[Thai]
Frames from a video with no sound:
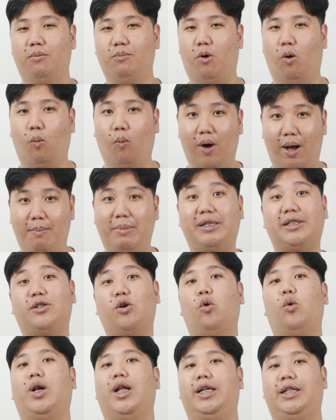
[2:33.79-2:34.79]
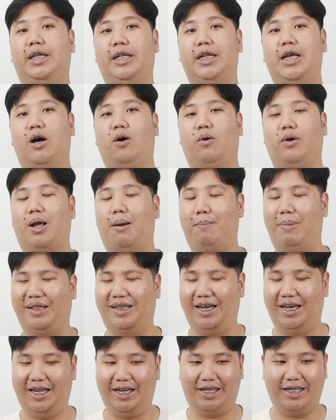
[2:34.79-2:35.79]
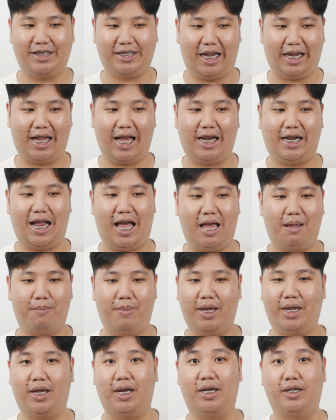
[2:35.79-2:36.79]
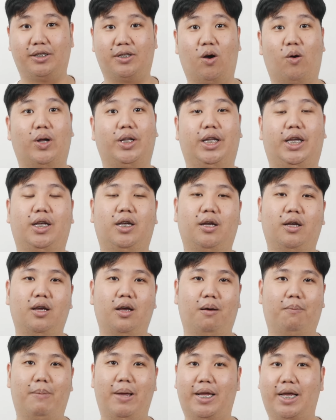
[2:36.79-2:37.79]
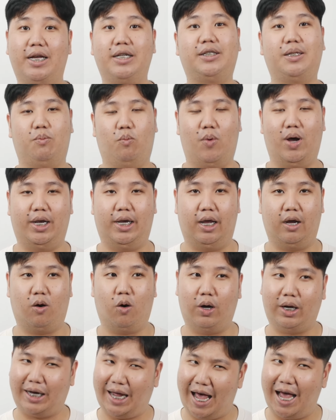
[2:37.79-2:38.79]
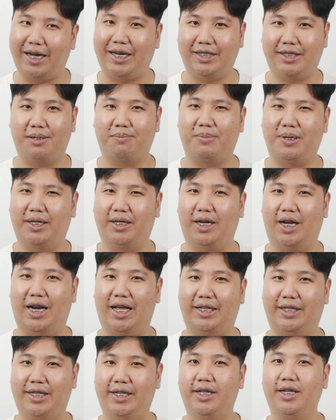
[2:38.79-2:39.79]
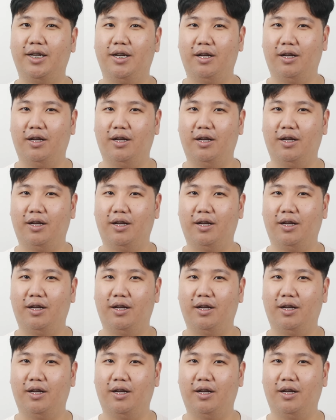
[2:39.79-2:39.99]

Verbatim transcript: ผมว่ามันสูงเลยทีเดียวกับแบตเตอรี่ที่ใช้งานได้ไม่เกิน 2 อาทิตย์ ไม่เกิน 10 วันเนี่ยค่อนข้างที่จะเป็นอะไรที่